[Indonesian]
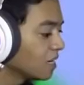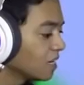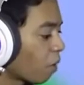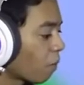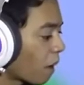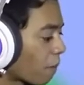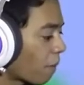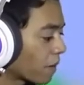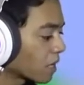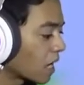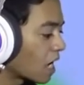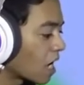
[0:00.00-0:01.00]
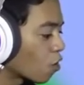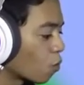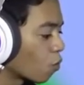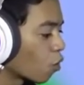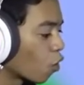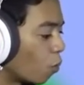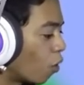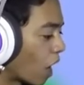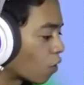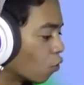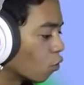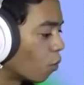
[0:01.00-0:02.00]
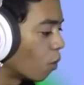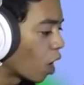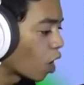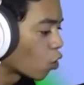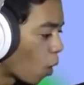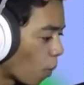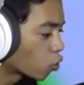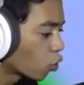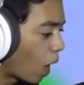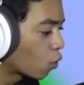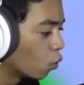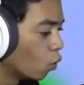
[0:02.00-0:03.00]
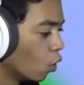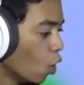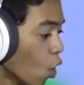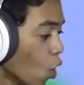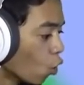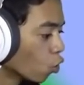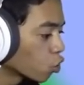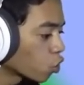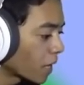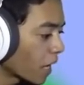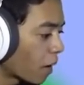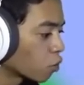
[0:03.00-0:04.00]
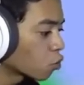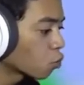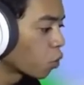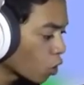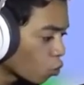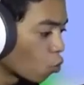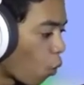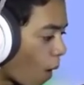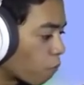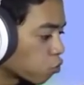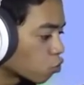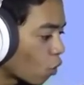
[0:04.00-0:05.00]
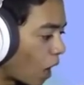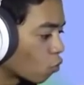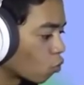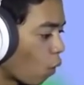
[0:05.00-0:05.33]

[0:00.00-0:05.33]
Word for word: Anjing belum ngapa-ngapain. Enggak enggak, gue mau gue mau lagu, gue mau lagu, gue butuh lagu. Untuk menaikkan mood gue, gue butuh lagu.